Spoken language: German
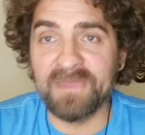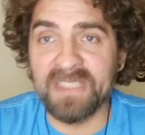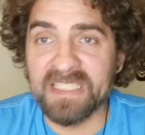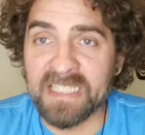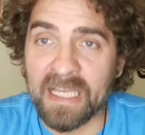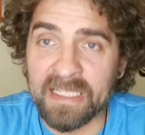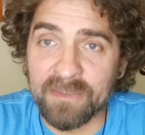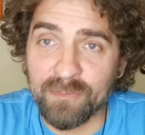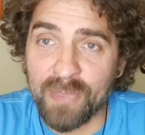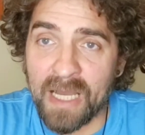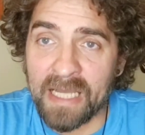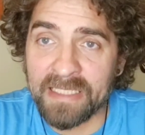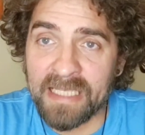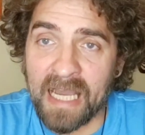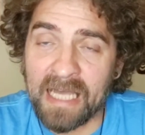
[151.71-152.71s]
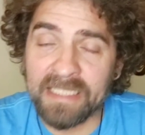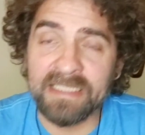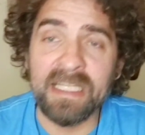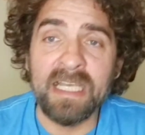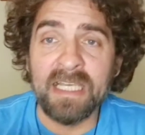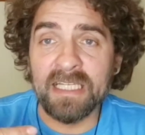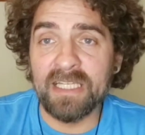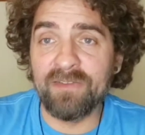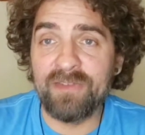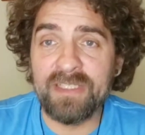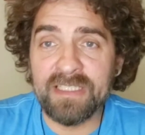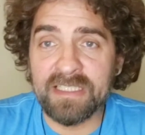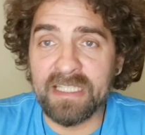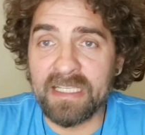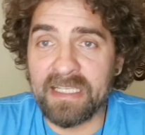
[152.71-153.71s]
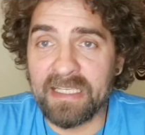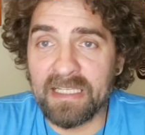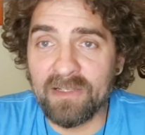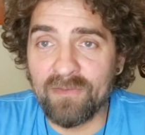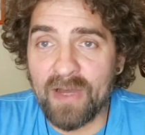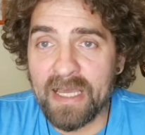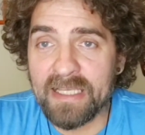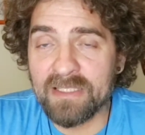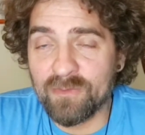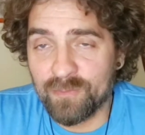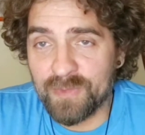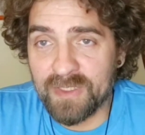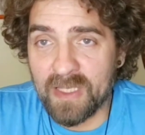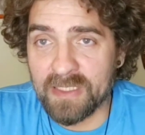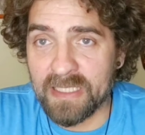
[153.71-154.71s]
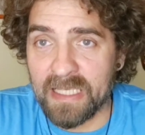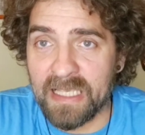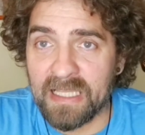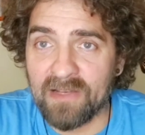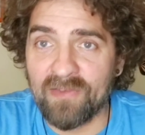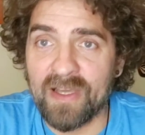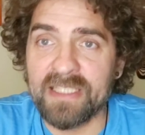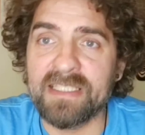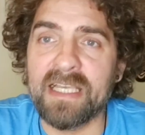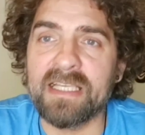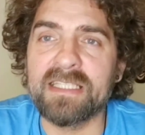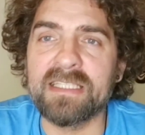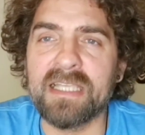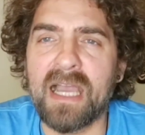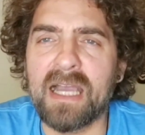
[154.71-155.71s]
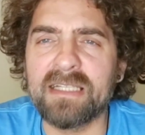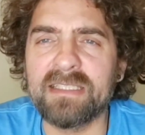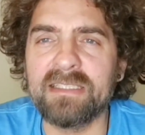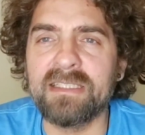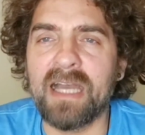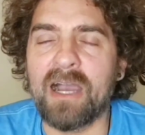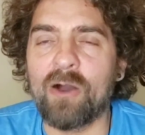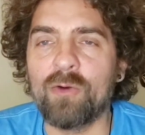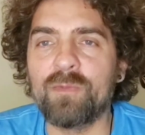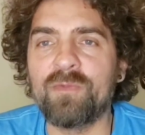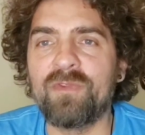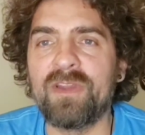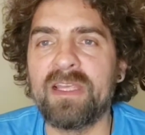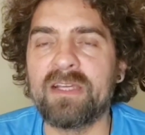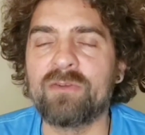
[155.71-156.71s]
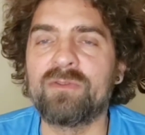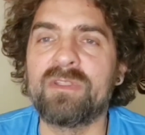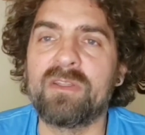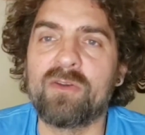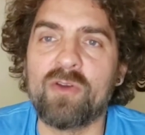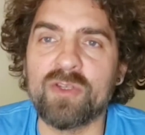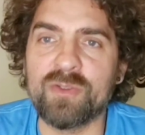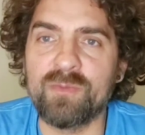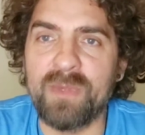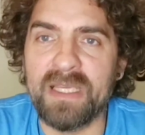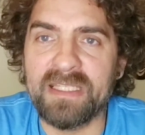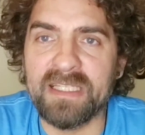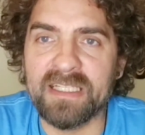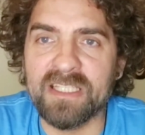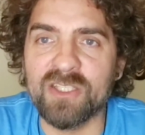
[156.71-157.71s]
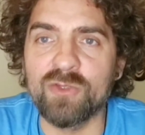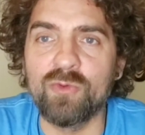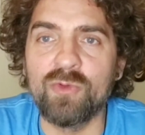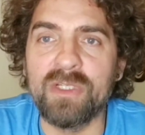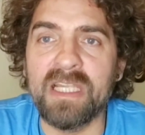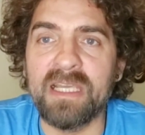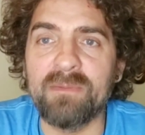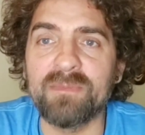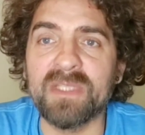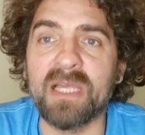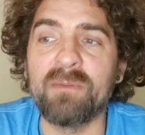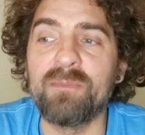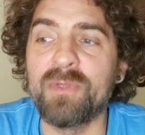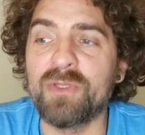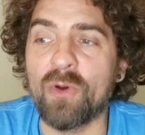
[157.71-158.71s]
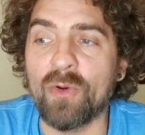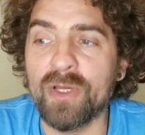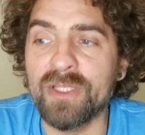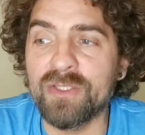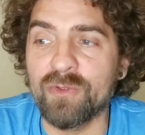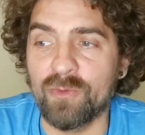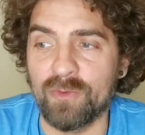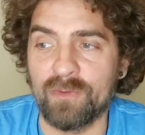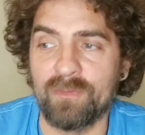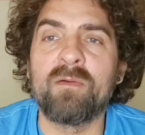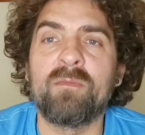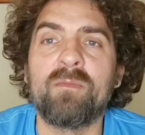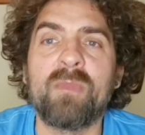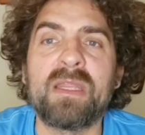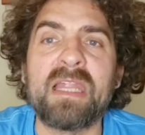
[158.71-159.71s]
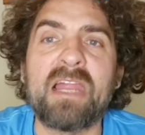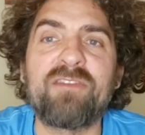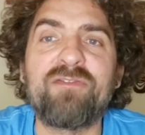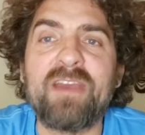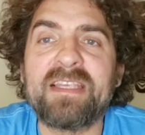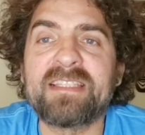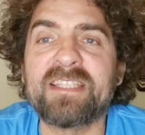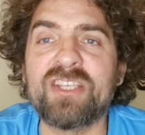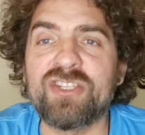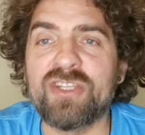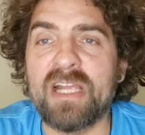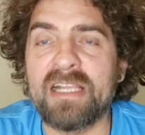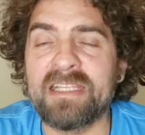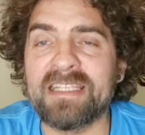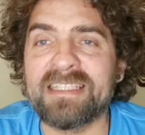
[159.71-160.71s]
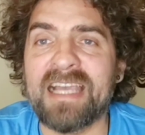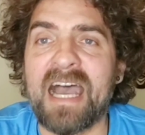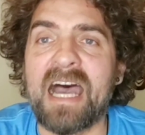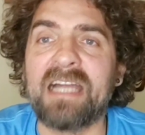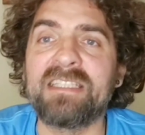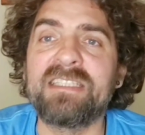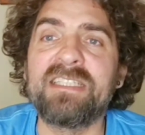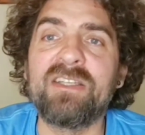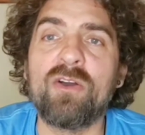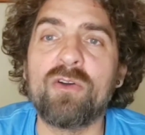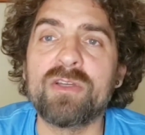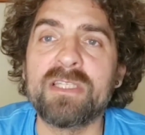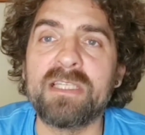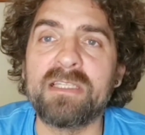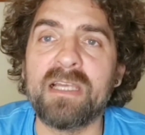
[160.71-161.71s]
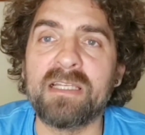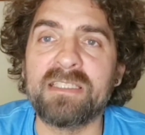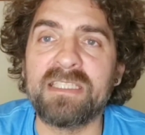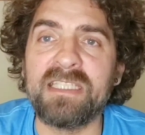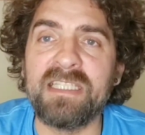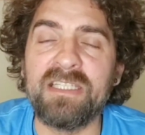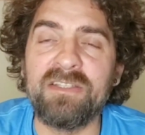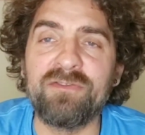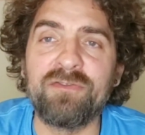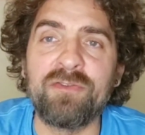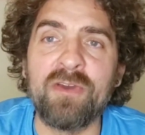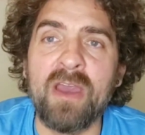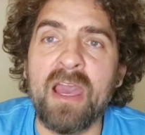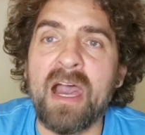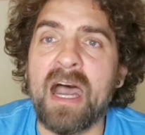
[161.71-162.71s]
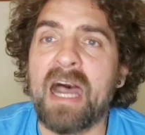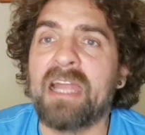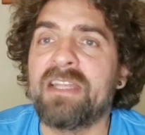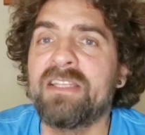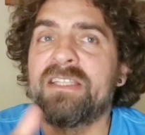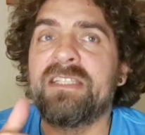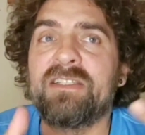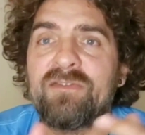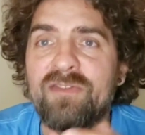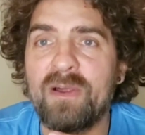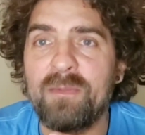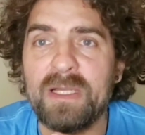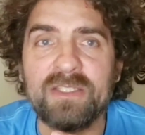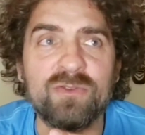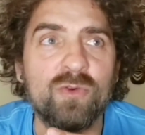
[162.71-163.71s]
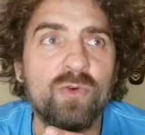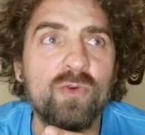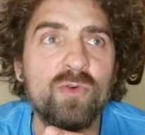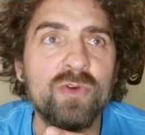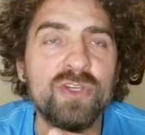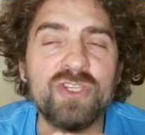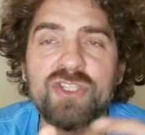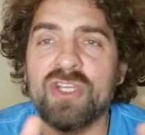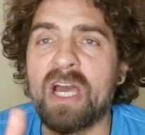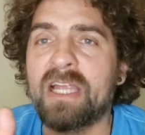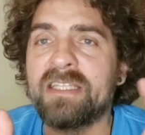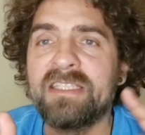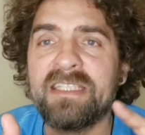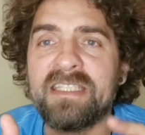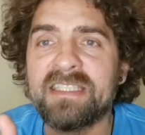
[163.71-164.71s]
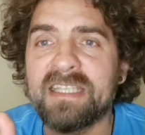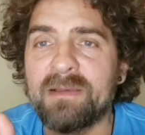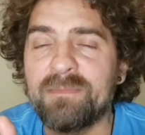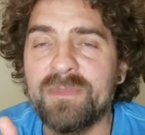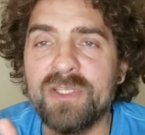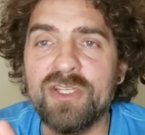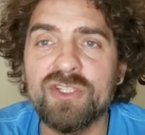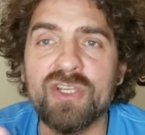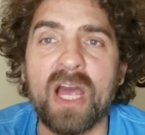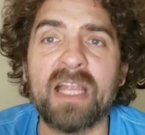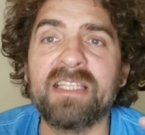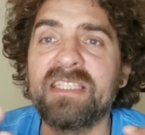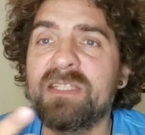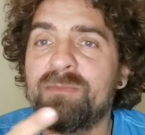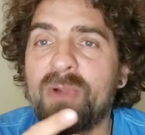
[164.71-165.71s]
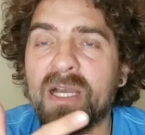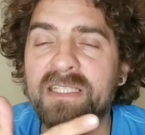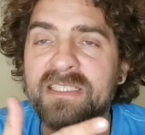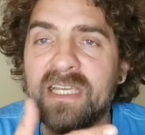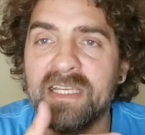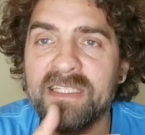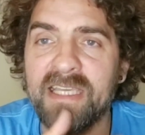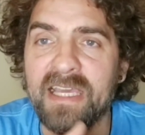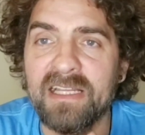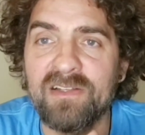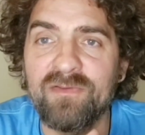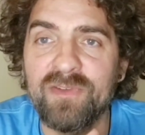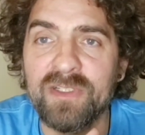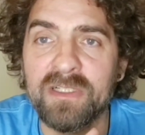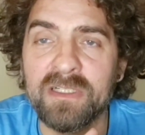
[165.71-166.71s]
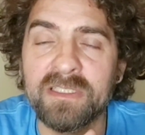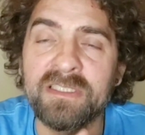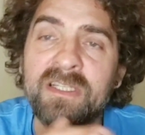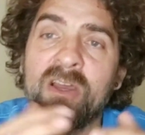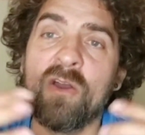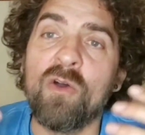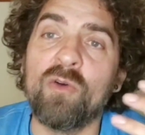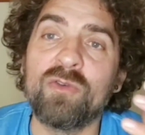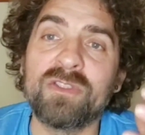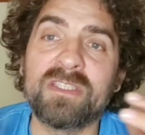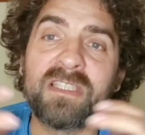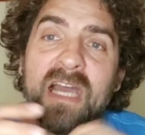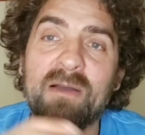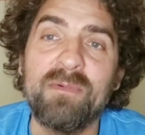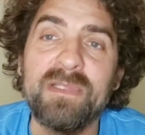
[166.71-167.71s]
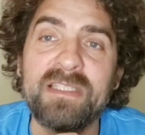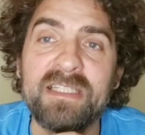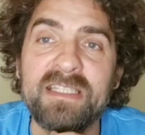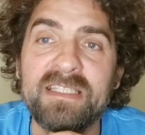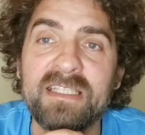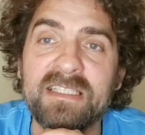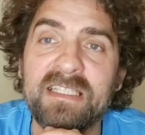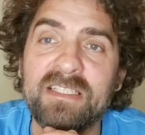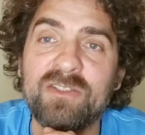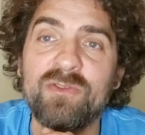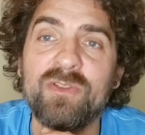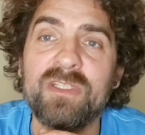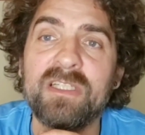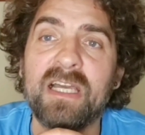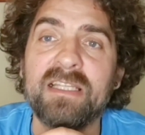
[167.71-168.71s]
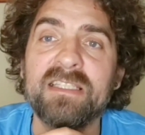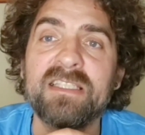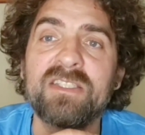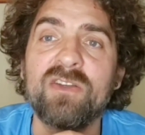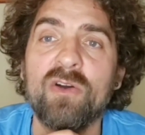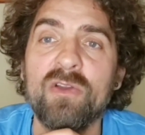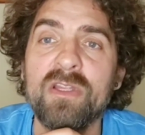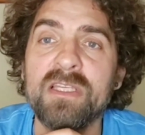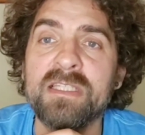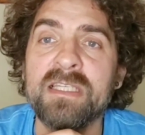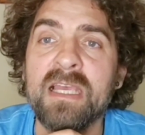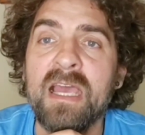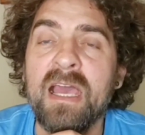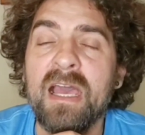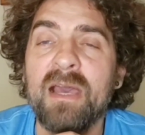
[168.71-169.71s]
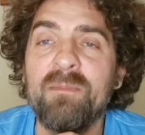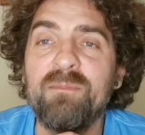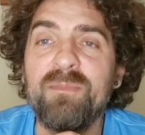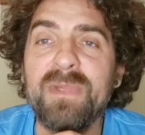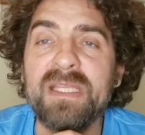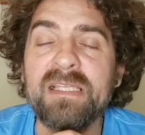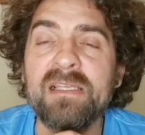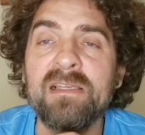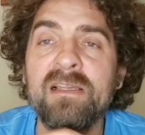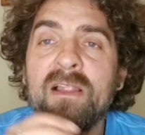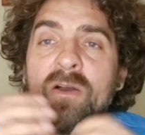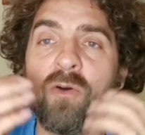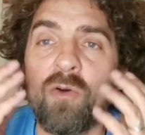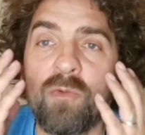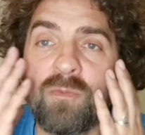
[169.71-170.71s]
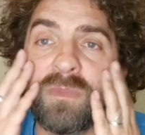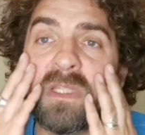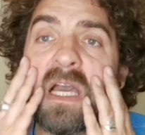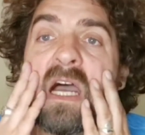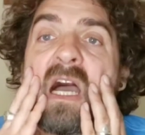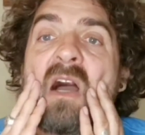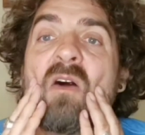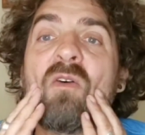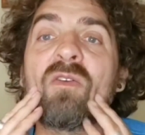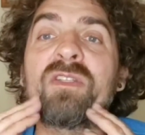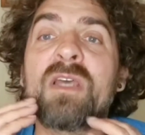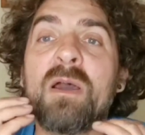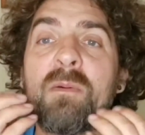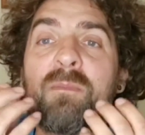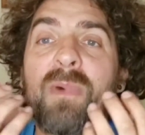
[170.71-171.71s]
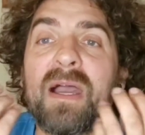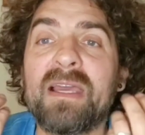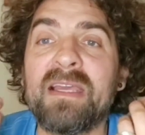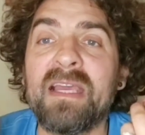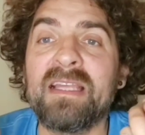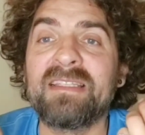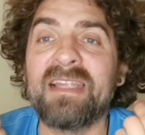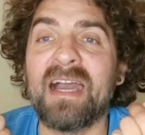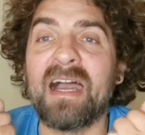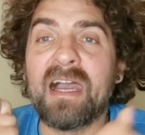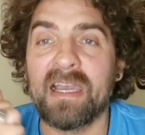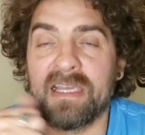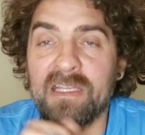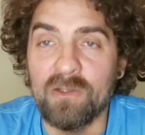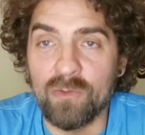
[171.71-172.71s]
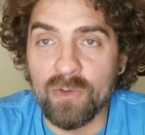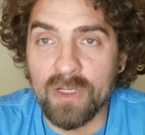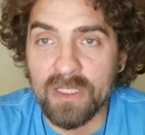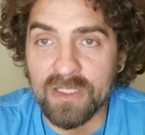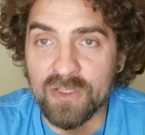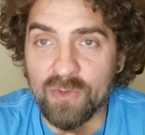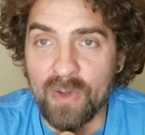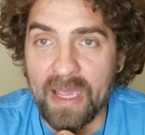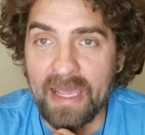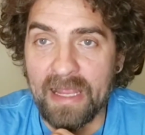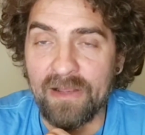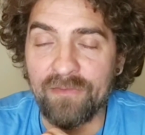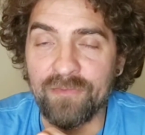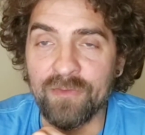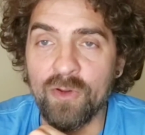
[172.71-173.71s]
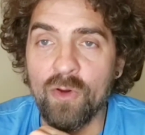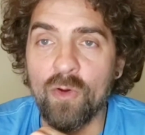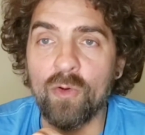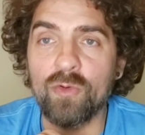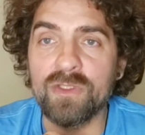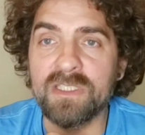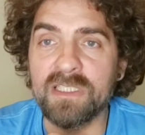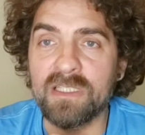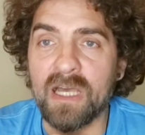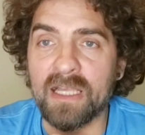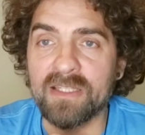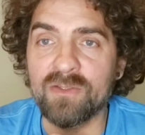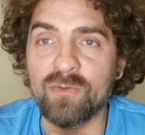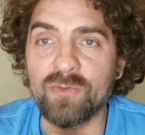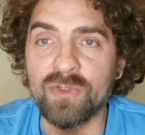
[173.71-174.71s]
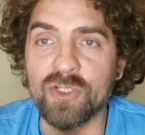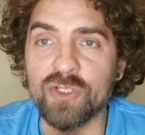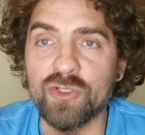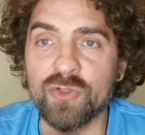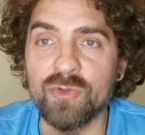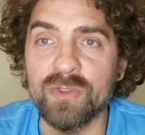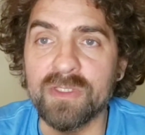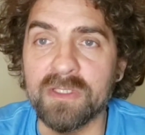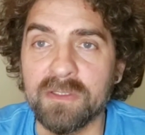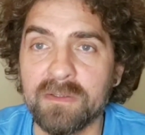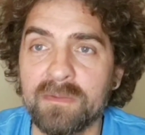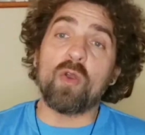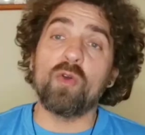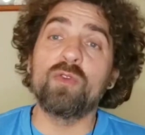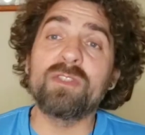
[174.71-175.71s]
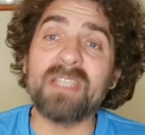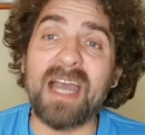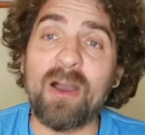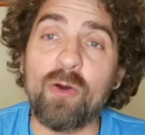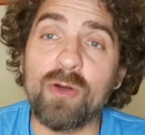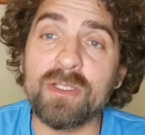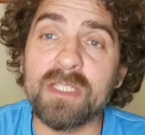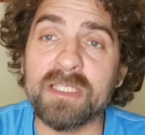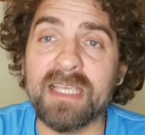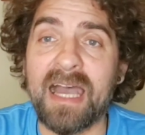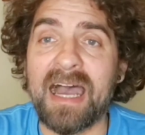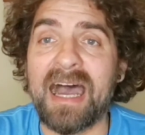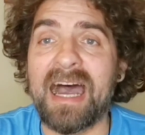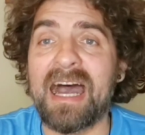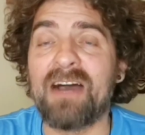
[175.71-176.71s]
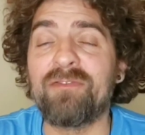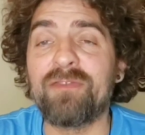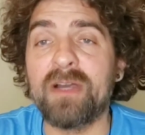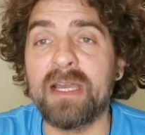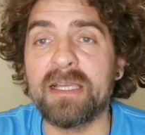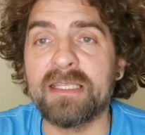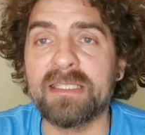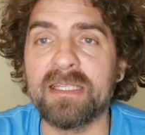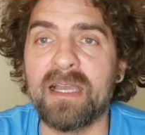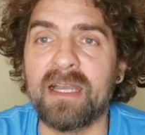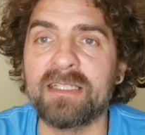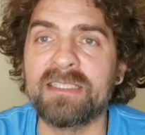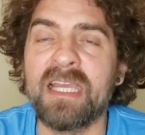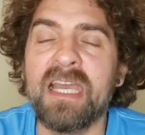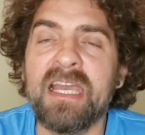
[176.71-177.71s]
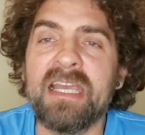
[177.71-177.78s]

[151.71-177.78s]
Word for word: Seit ein paar Jahren gewinnt der Edelweiß bzw. Edelweißextrakt in der Hautpflege und in der Kosmetik zunehmend an Bedeutung. Man hat festgestellt, dass er antioxidativ, antiinflammatorisch, antiseptisch, antibakteriell wirkt und damit ist es natürlich ein ganz tolles Mittel, um der Haut bei der Heilung zu helfen und sie da zu unterstützen. Und auch das Haferextrakt